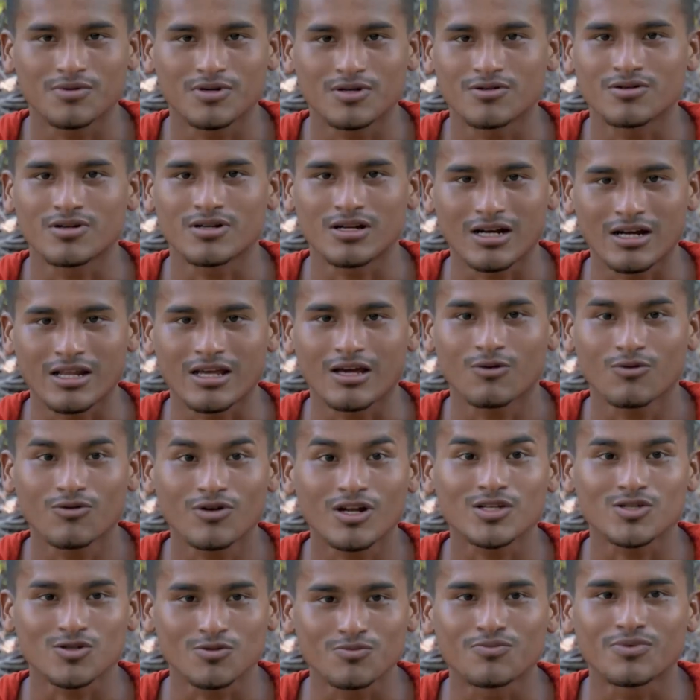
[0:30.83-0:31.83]
Pero en realidad fue
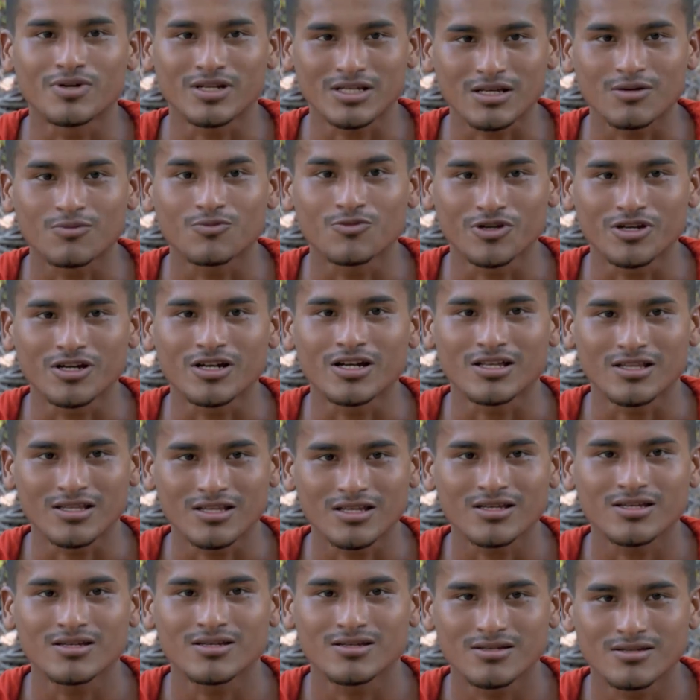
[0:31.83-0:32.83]
una sorpresa muy
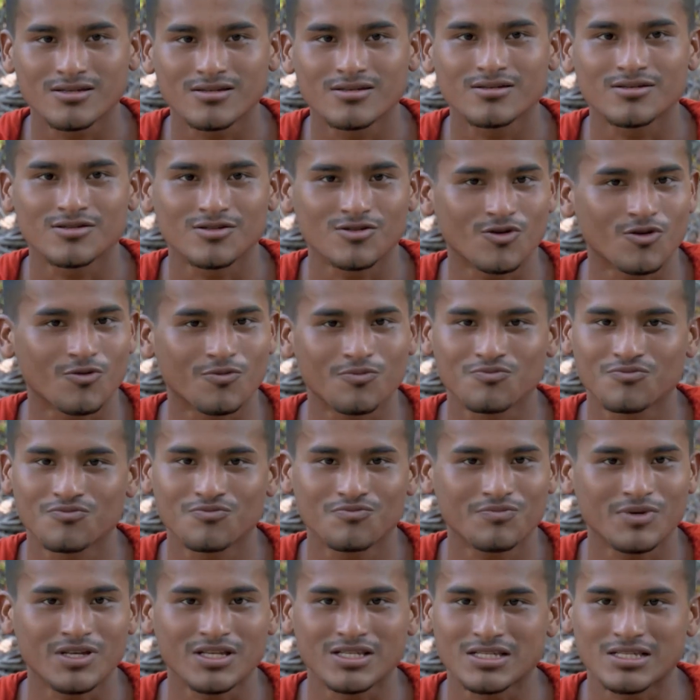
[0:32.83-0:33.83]
grande no
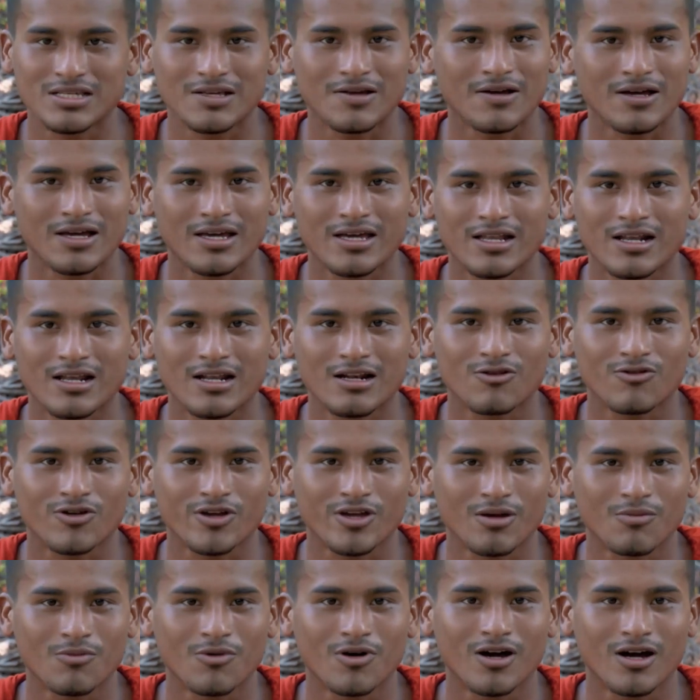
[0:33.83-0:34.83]
pensaba que era lo
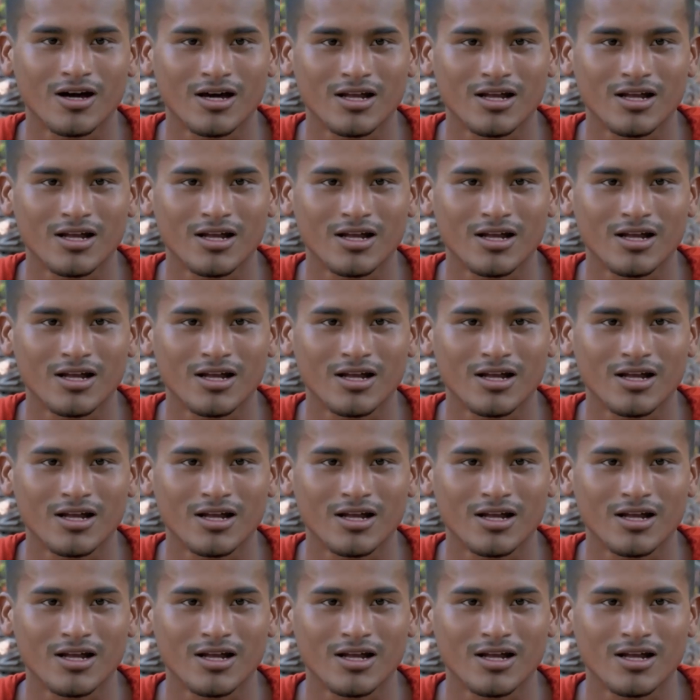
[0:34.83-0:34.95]
que íbamos a